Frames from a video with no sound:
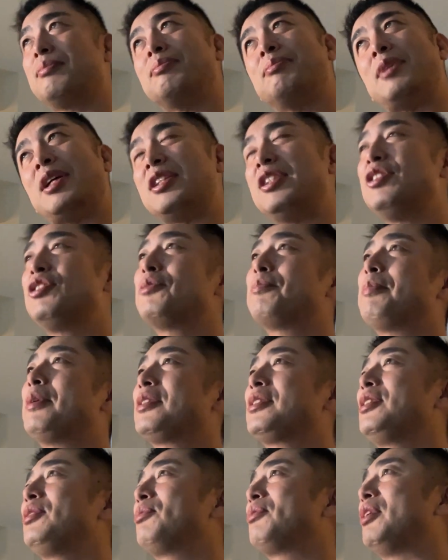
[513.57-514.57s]
まあ
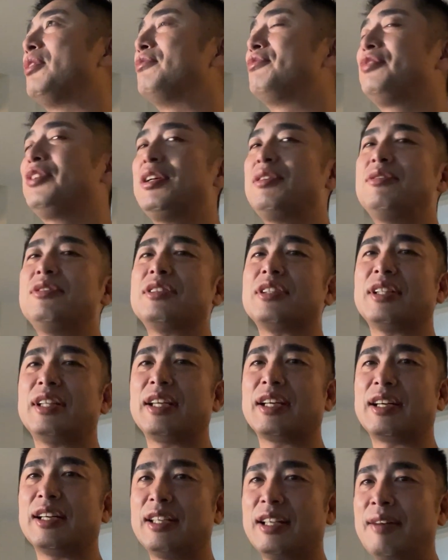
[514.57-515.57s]
20、ぐらい増えるんじゃな
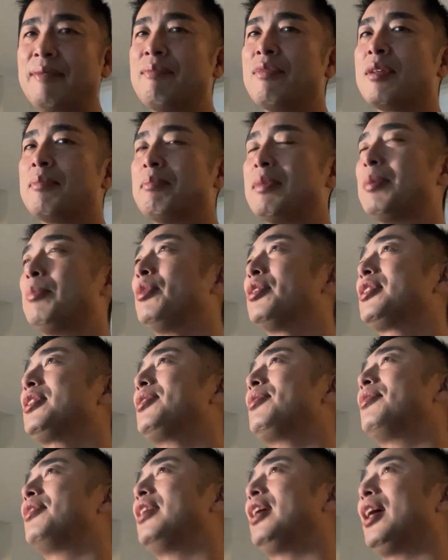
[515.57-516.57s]
いかな、まあ、もち
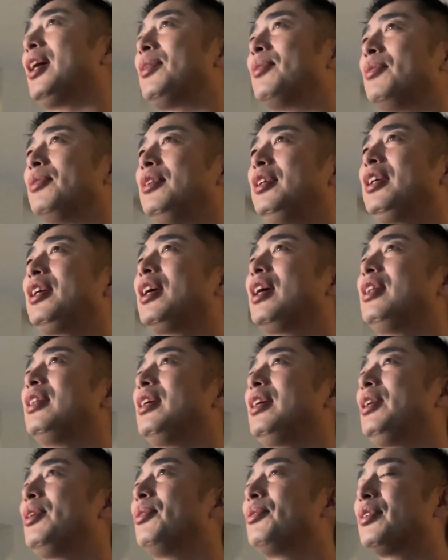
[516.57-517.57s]
ろんねあの人間
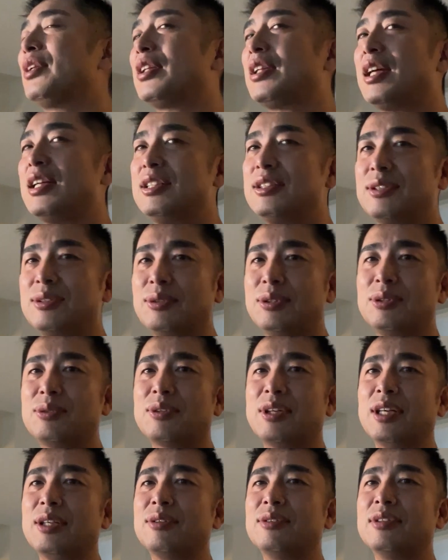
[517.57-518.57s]
ねいろんな体質の人
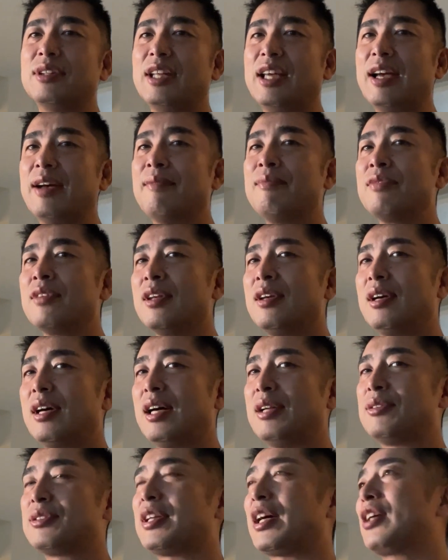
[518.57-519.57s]
がいるんで
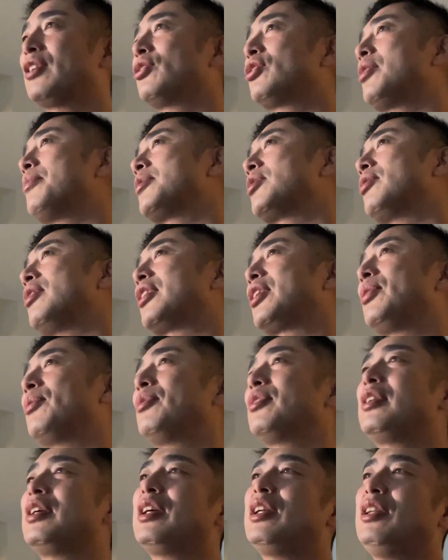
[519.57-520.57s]
あの酒とタバコが基
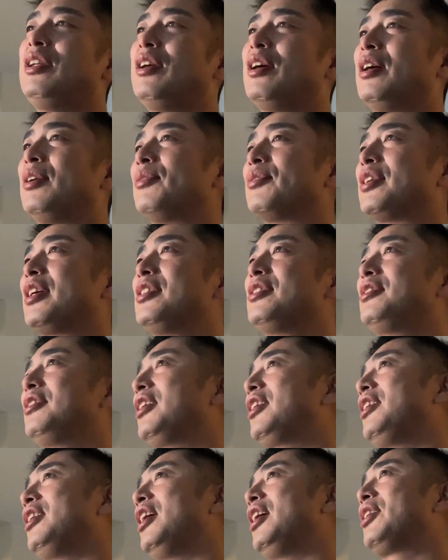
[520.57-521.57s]
本的にあの体質
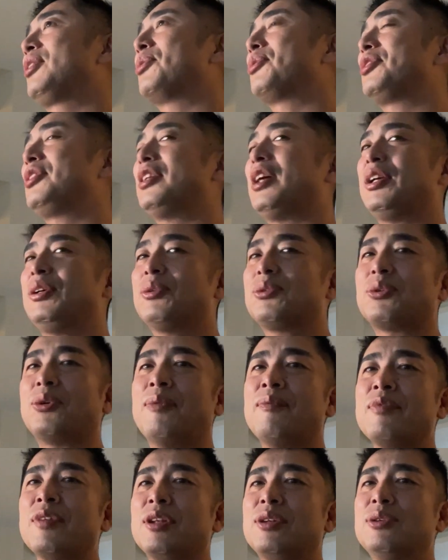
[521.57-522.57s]
的に影響しないよ
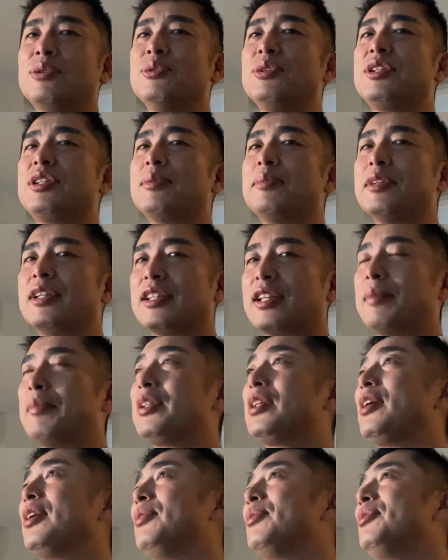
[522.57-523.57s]
という人もねたま
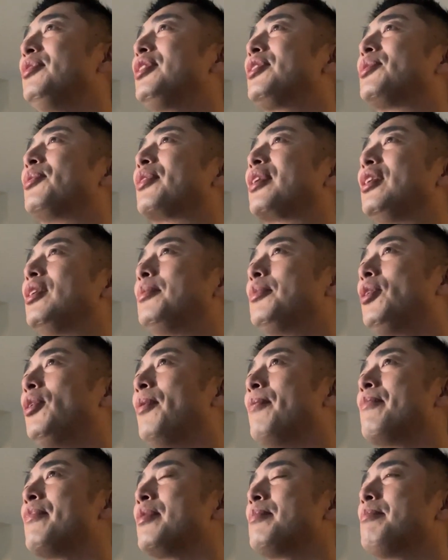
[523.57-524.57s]
にはいるんでしょうけど
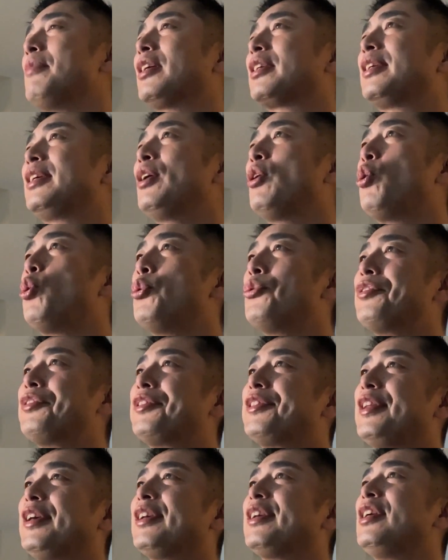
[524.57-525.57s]
も、まあ、基本
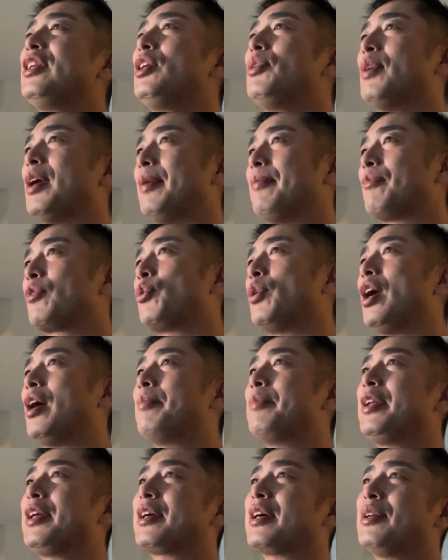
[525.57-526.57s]
的にはこれ
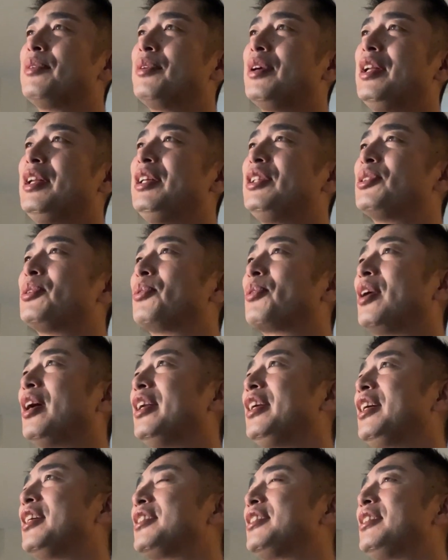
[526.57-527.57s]
アメリカのエリートとかあ
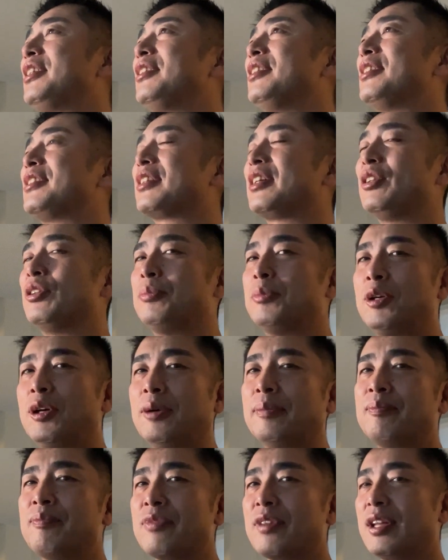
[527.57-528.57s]
りがちなんですけど
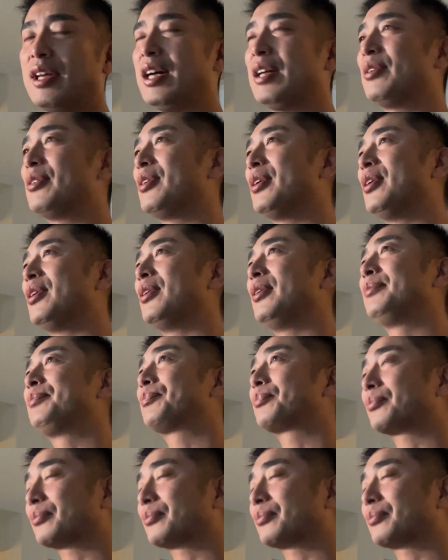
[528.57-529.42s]
もあの